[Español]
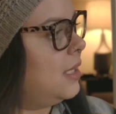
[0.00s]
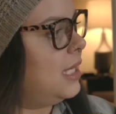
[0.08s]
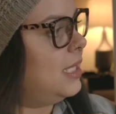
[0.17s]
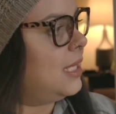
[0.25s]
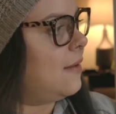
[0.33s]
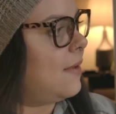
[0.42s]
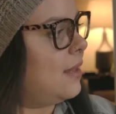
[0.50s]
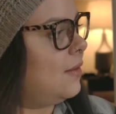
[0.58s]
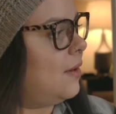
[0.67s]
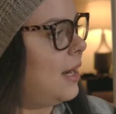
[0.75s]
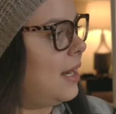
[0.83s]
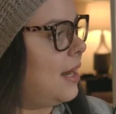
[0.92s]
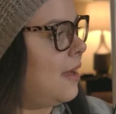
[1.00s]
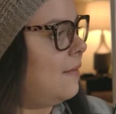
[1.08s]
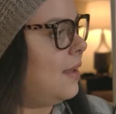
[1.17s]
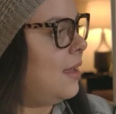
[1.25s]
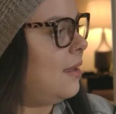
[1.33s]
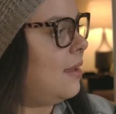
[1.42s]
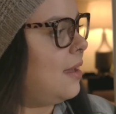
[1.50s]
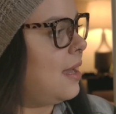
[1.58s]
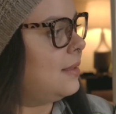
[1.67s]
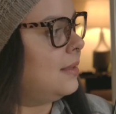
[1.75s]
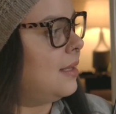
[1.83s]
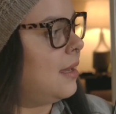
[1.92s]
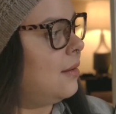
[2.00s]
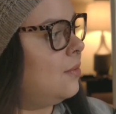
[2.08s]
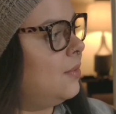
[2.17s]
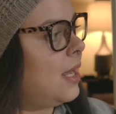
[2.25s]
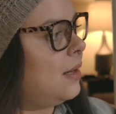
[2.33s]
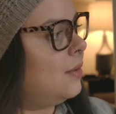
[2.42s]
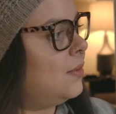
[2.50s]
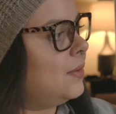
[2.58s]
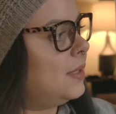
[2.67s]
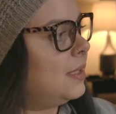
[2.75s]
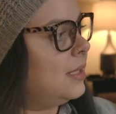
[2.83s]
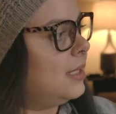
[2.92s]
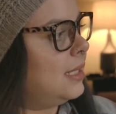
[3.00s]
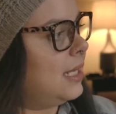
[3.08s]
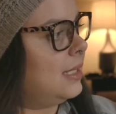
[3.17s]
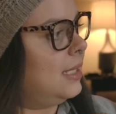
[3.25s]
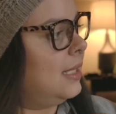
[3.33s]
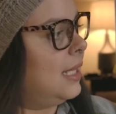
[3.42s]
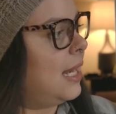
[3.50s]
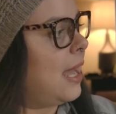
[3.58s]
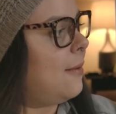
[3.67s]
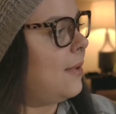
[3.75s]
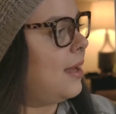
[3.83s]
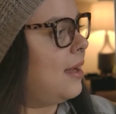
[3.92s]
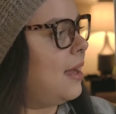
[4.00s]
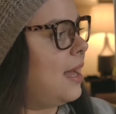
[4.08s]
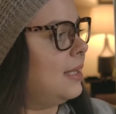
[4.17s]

y llevando la nave hacia una luz que titilaba,